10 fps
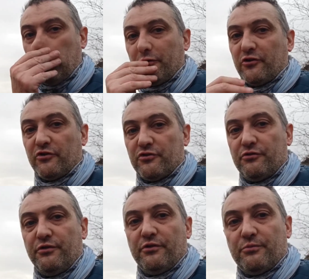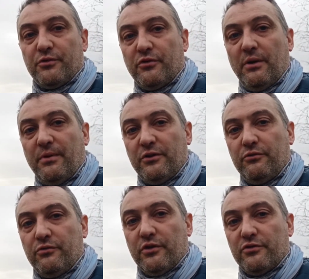Donc, euh, je, je me suis rabattu
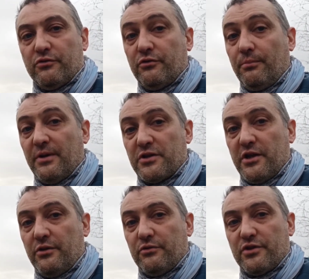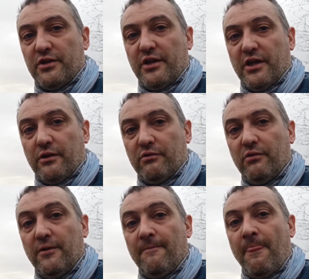sur des chaussures pas chères de chez Decathlon.
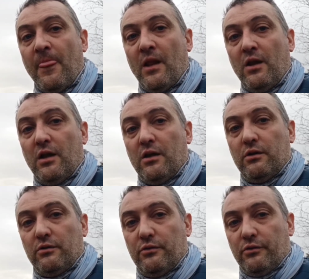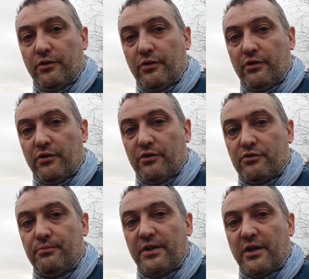Donc euh, je
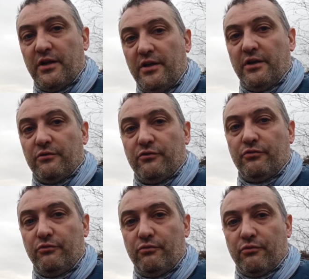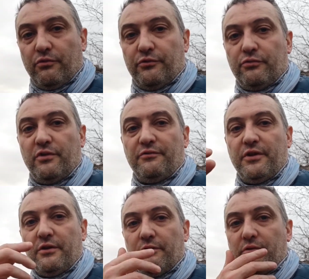vous mettrai un lien en dessous, en dessous de la
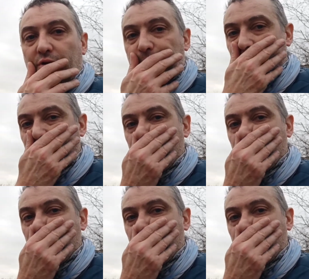vidéo. Hein.